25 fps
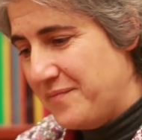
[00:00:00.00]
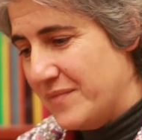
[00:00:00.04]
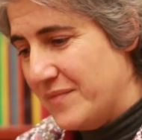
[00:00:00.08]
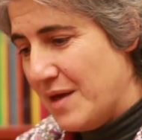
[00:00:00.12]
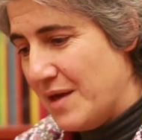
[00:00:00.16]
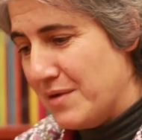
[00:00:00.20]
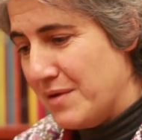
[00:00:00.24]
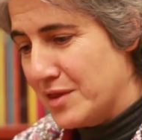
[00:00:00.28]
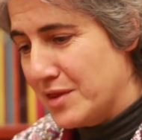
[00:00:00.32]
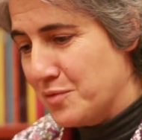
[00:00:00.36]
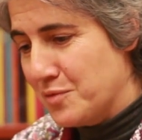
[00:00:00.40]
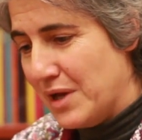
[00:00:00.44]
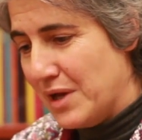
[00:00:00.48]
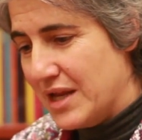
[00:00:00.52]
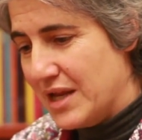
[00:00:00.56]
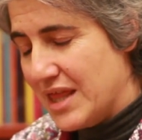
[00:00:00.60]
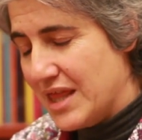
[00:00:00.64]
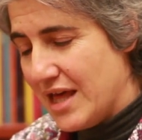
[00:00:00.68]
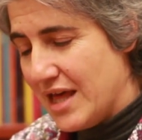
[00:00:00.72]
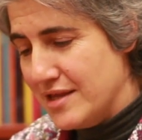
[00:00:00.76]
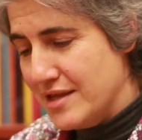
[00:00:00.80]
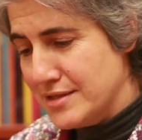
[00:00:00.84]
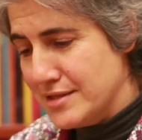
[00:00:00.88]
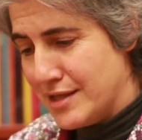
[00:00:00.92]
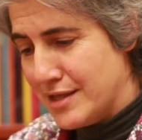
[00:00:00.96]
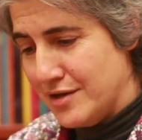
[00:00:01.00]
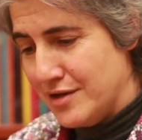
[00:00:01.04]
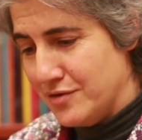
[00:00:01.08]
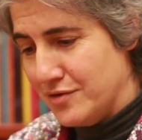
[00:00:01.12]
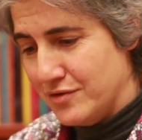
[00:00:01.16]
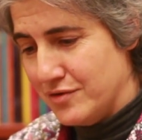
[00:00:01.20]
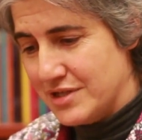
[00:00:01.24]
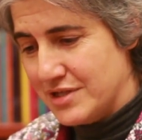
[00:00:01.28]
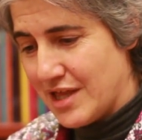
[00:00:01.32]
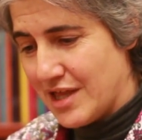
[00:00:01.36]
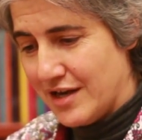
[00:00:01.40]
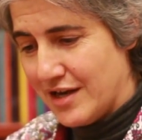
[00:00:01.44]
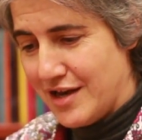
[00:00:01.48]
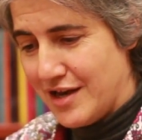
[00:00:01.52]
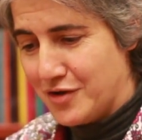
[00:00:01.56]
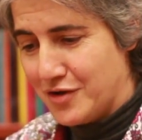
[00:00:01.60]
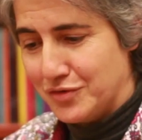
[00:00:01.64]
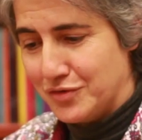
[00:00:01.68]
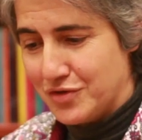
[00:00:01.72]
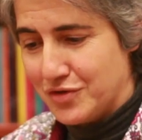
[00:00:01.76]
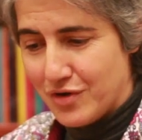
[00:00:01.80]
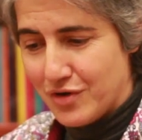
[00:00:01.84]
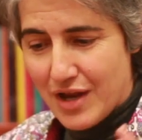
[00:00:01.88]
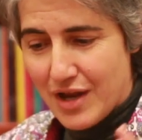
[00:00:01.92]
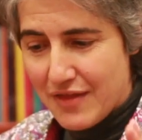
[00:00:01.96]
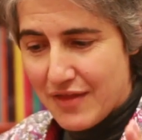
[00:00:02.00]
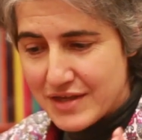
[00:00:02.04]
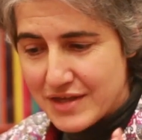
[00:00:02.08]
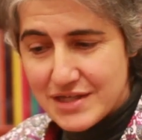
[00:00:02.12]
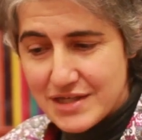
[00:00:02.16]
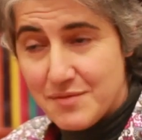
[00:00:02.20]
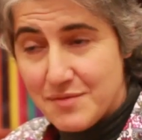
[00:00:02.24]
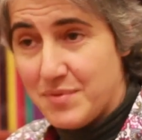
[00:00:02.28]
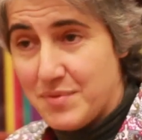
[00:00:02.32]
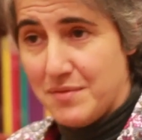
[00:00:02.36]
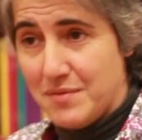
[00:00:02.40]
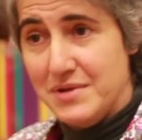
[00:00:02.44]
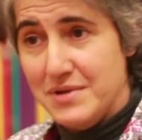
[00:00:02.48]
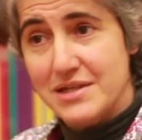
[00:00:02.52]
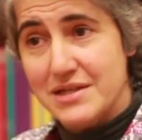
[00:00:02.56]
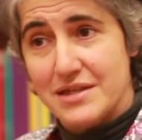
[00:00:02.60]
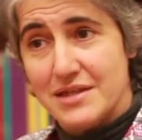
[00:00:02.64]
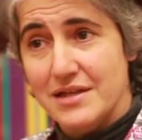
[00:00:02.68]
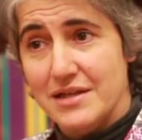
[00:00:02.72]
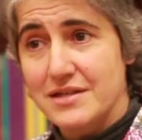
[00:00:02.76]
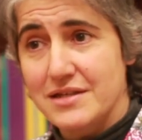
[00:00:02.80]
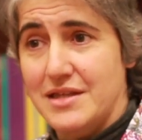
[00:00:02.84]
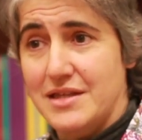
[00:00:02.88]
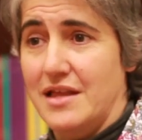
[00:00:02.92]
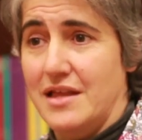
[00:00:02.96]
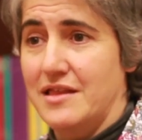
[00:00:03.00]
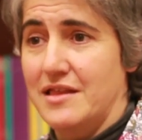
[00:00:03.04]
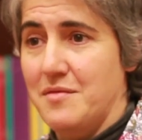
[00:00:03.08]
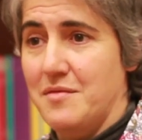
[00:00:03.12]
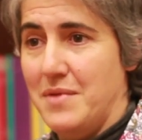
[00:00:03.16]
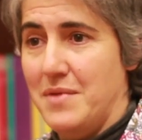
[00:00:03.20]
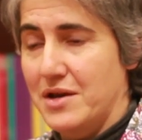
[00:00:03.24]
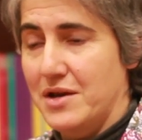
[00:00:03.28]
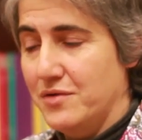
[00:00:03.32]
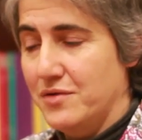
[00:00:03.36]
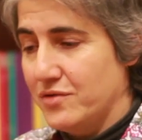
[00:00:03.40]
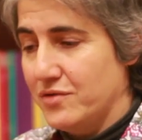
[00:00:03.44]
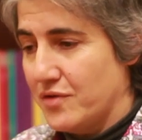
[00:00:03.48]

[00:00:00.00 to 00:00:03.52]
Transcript: eventualidades que no están ni controladas ni previstas de antemano.